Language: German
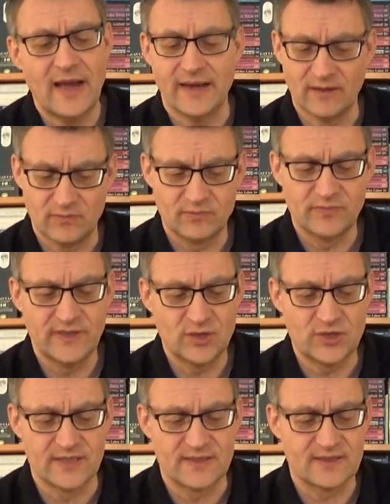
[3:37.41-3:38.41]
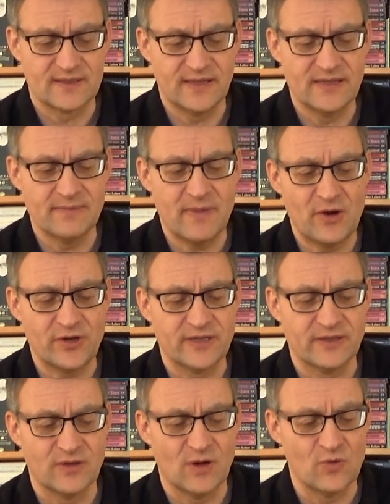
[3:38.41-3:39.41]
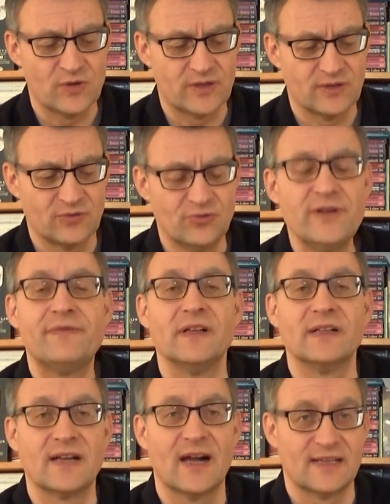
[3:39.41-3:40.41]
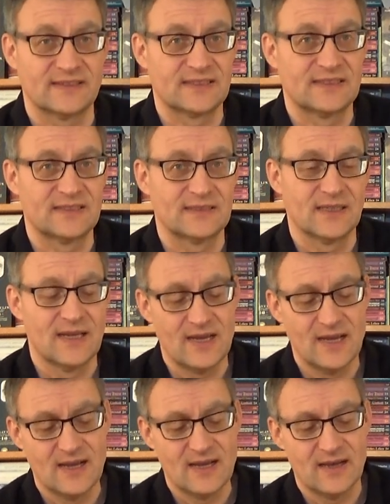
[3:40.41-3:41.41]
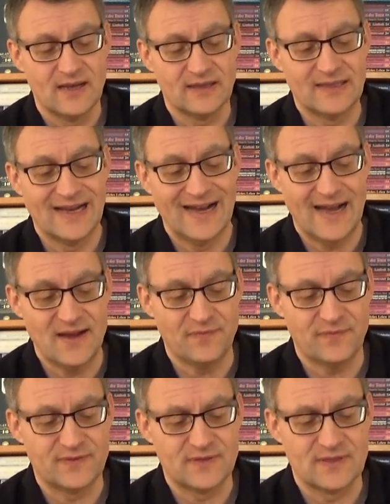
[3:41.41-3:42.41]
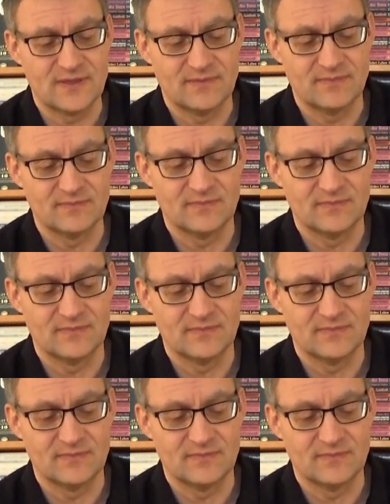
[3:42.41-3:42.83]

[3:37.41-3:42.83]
Ah ja, hier steht's. In American Oak Refill Casks gereift.